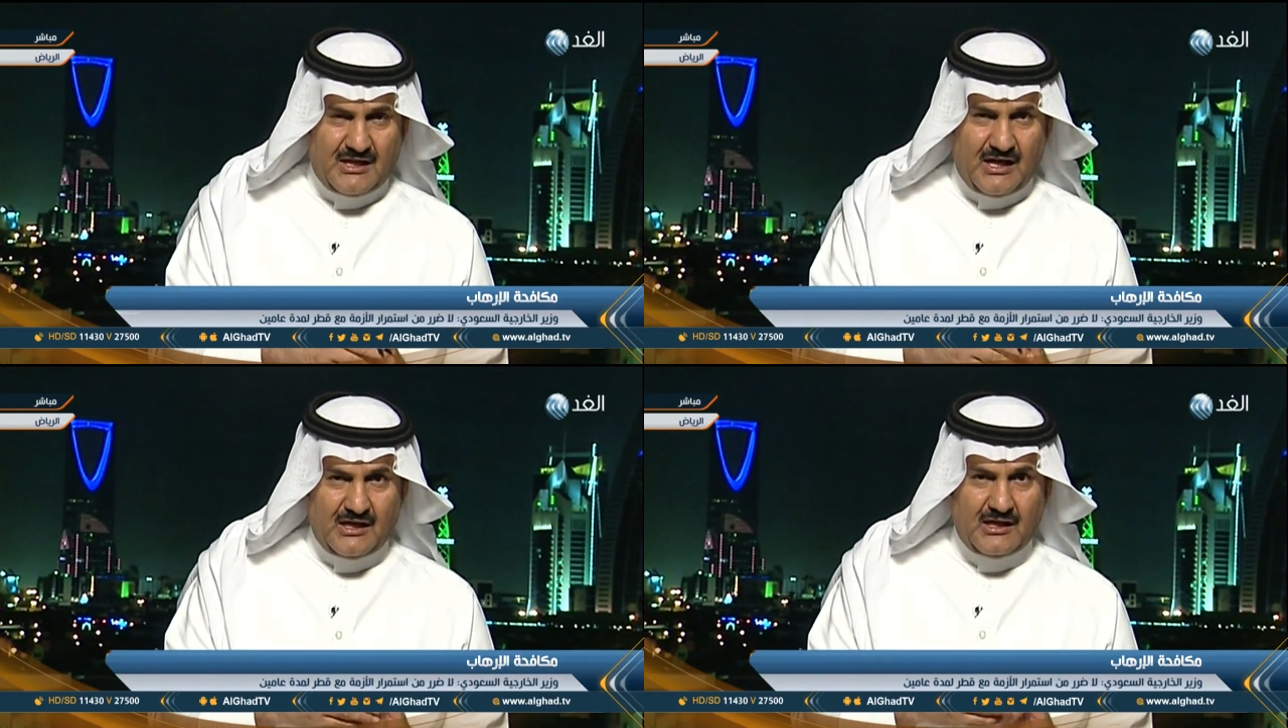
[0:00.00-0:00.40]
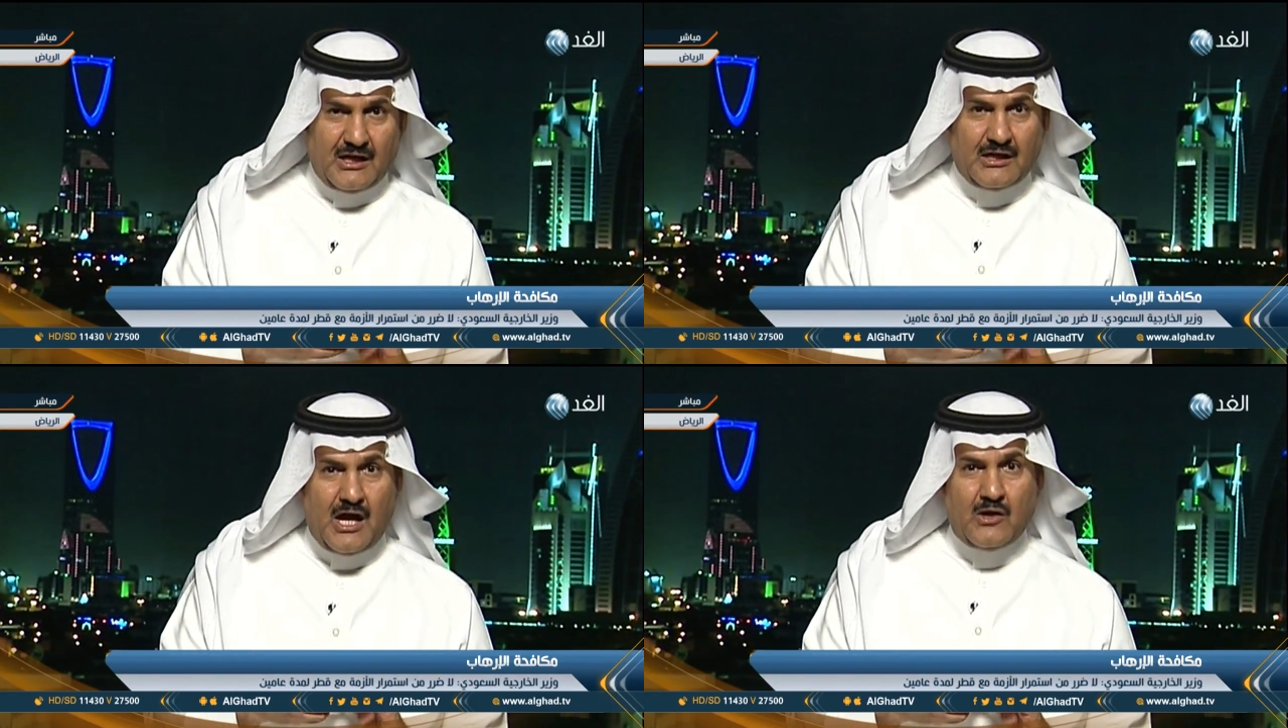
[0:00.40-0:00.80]
الأخيرة
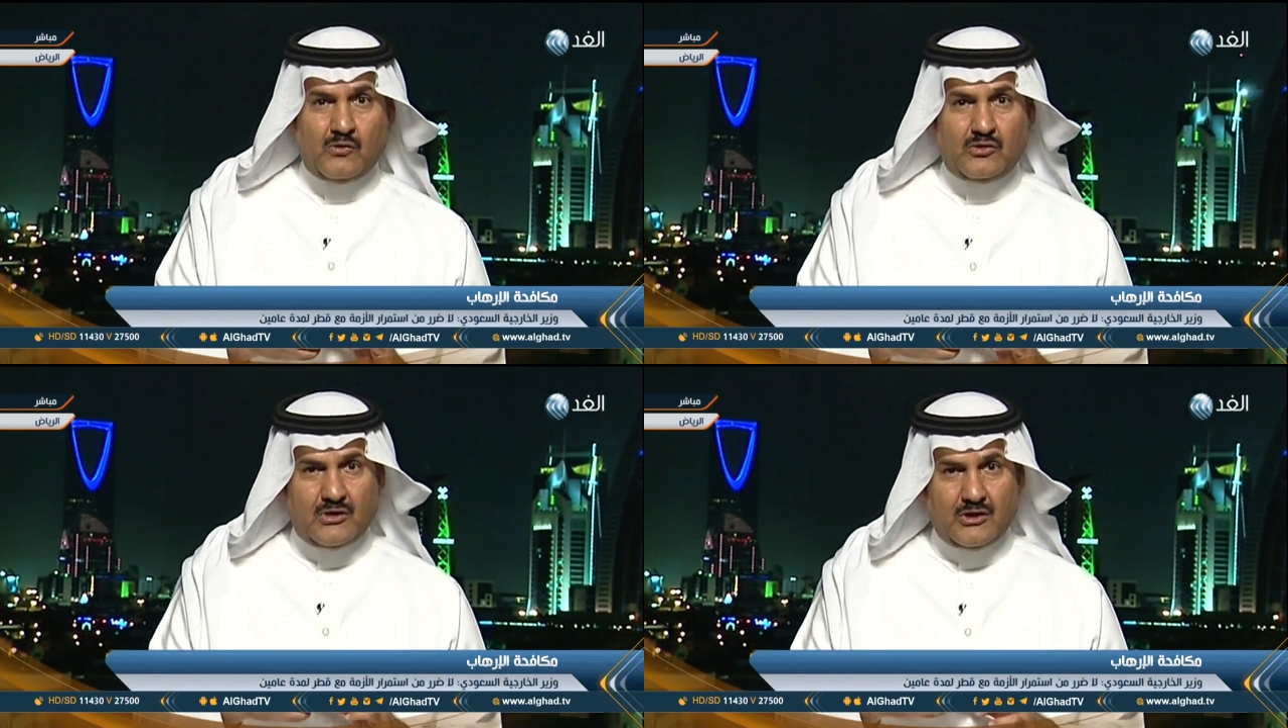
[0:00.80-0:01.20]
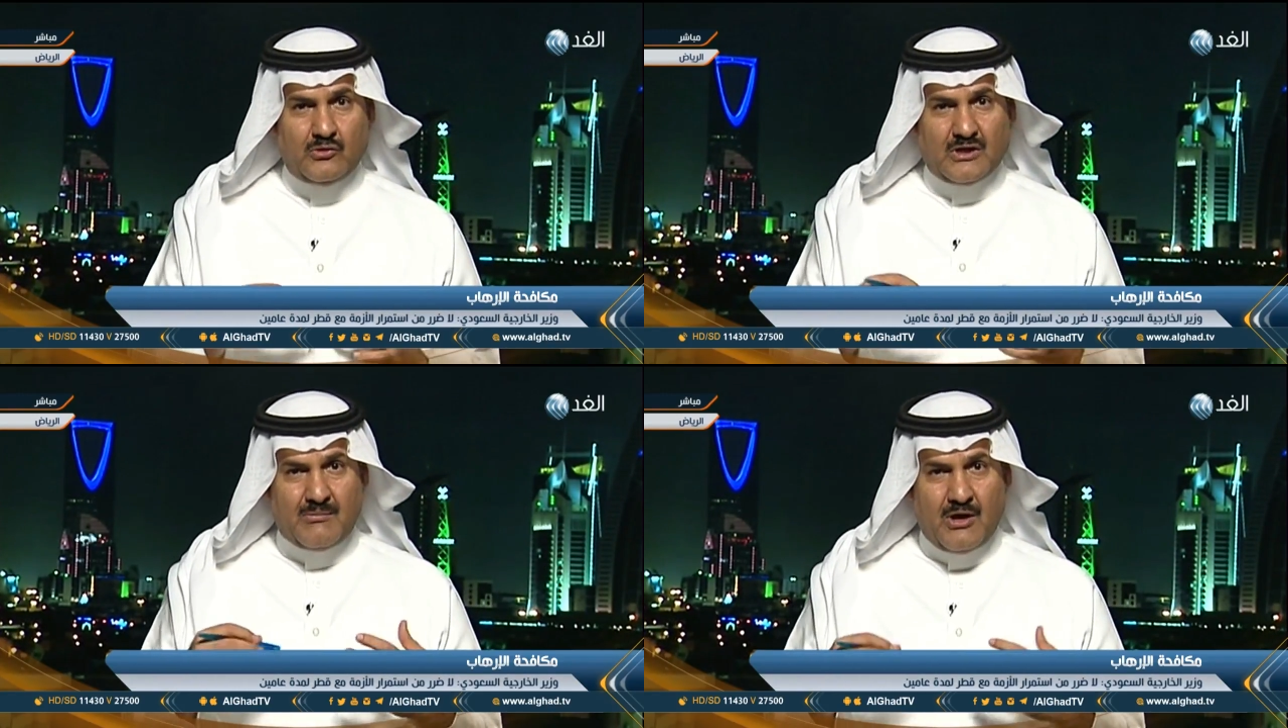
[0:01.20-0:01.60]
كانوا
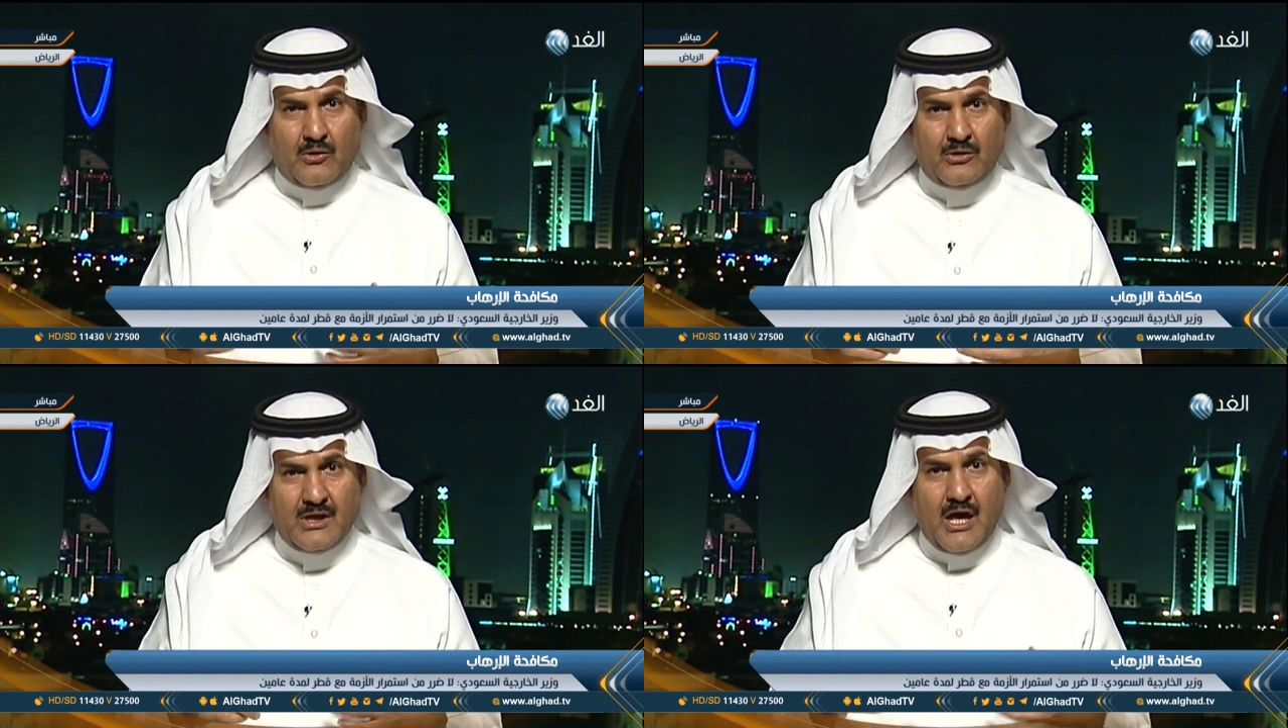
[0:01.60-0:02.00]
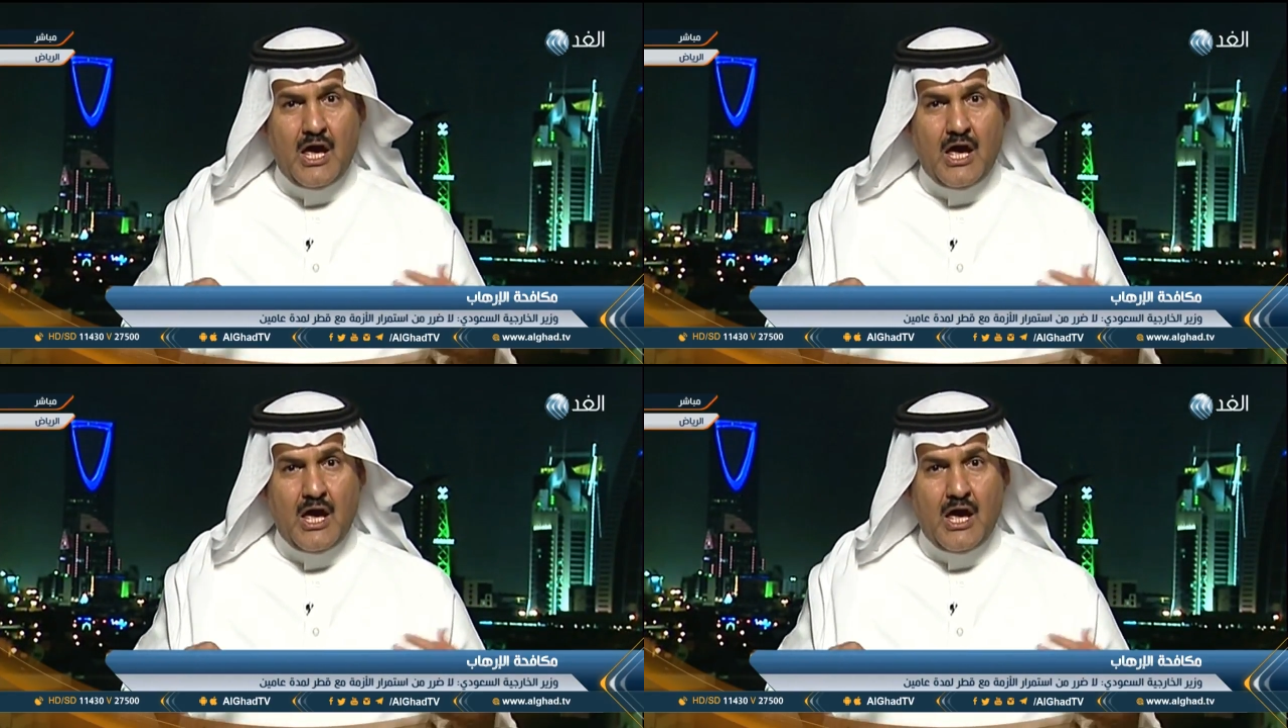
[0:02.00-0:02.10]
يريدون كما قلت